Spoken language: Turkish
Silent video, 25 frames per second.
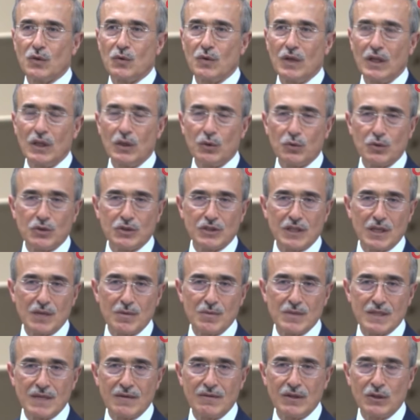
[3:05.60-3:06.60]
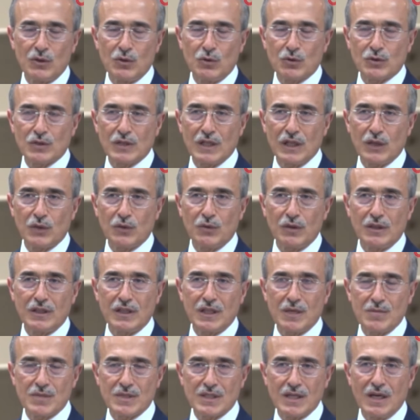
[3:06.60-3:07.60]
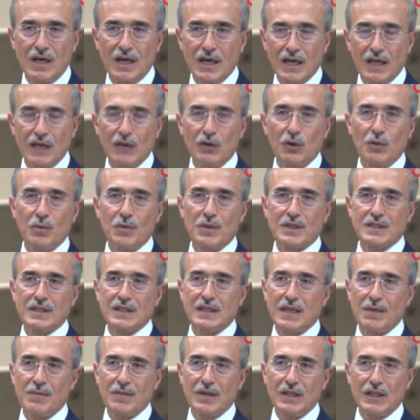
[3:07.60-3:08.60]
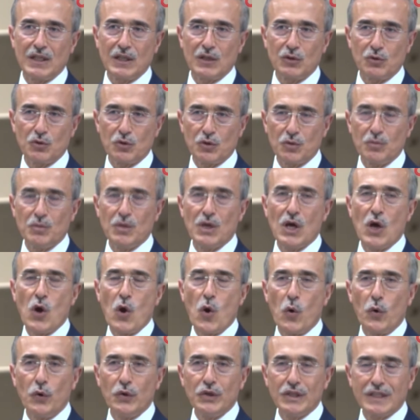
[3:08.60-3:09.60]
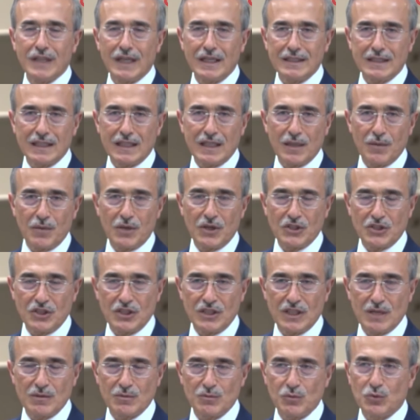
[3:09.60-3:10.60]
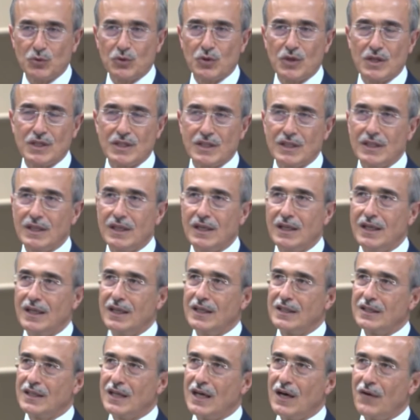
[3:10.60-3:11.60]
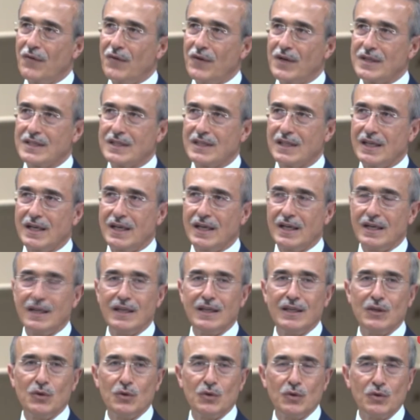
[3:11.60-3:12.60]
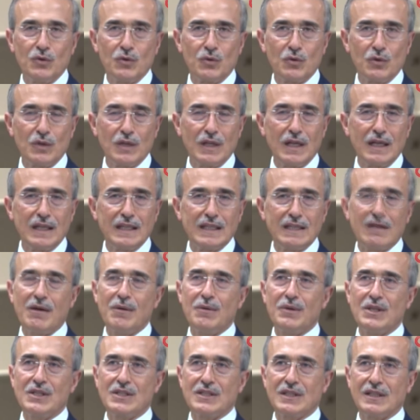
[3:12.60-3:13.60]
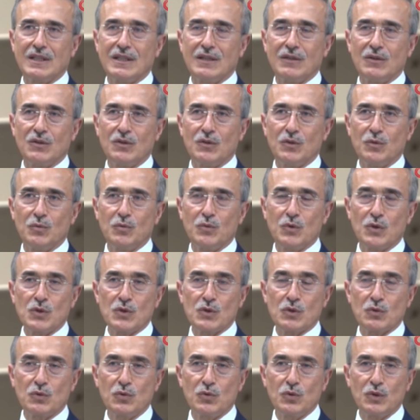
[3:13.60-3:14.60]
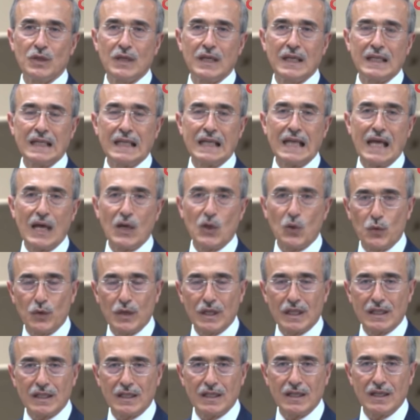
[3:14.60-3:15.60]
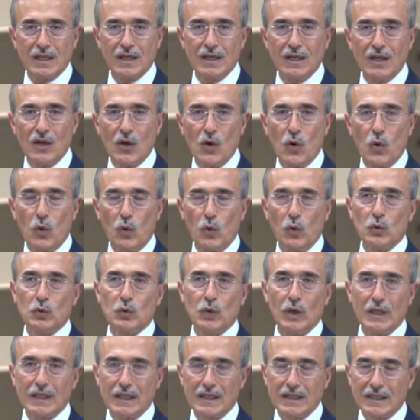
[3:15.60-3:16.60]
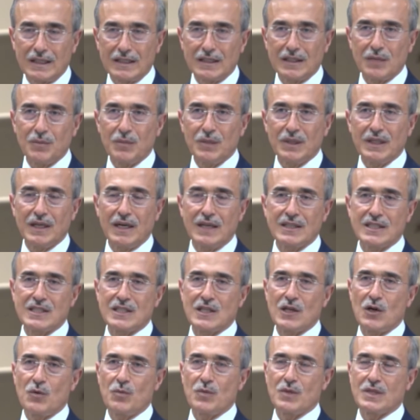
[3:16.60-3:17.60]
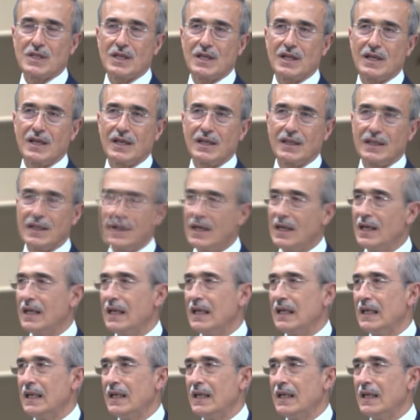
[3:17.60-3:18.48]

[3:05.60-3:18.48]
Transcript: güvenlik güçlerimize ve Türk Silahlı Kuvvetlerimize hayırlı olmasını temenni ediyorum. 12 adetle başlayacağımız bu sürecin daha fazla ürünlerle devam edeceğini umuyoruz. Türkiye'nin en kuvvetli olduğu alanlardan bir tanesi savunma sanayinde